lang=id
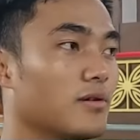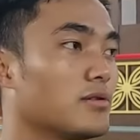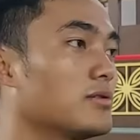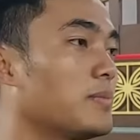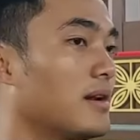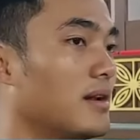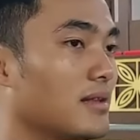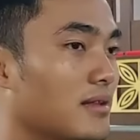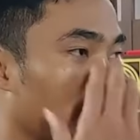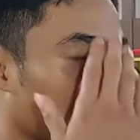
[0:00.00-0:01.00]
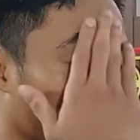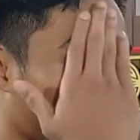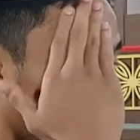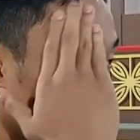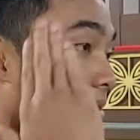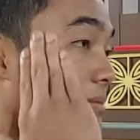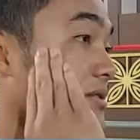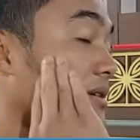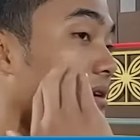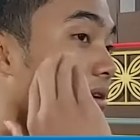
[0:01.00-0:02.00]
Kalau lihat penampilannya,
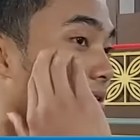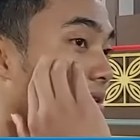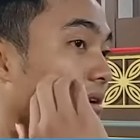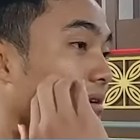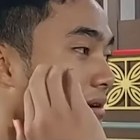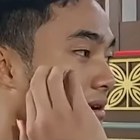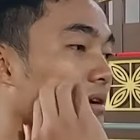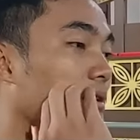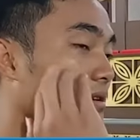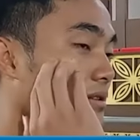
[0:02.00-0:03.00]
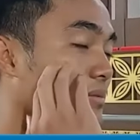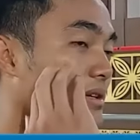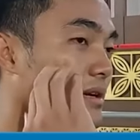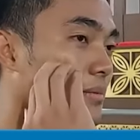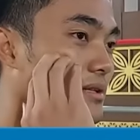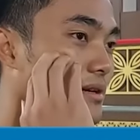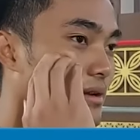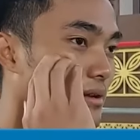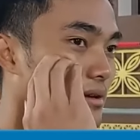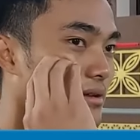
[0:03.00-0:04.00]
pantas menjadi man of the match,
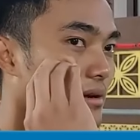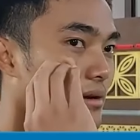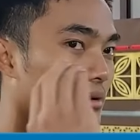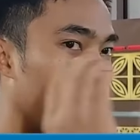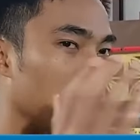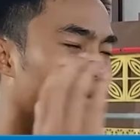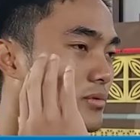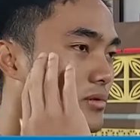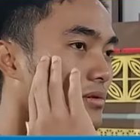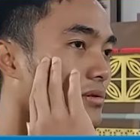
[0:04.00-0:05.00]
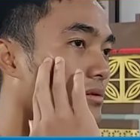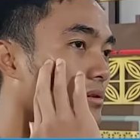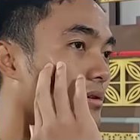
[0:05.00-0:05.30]
ujar Hernando Ari.